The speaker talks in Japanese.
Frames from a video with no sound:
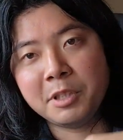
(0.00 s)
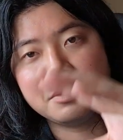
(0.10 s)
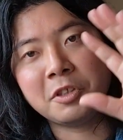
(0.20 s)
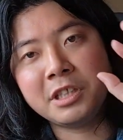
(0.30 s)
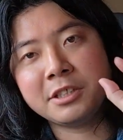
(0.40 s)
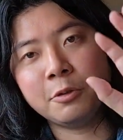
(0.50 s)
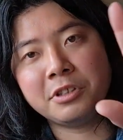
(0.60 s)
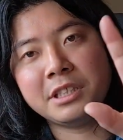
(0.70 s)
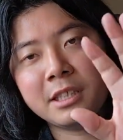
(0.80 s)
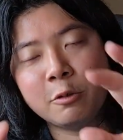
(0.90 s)
見積もりで想
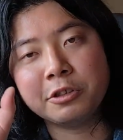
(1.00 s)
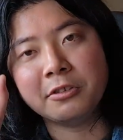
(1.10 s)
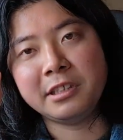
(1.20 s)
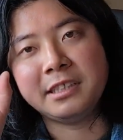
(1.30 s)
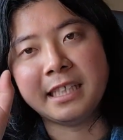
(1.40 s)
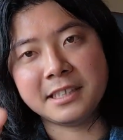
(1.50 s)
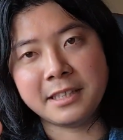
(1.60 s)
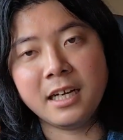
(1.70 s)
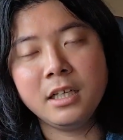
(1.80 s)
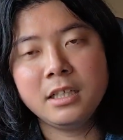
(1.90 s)
定したコストに出せた。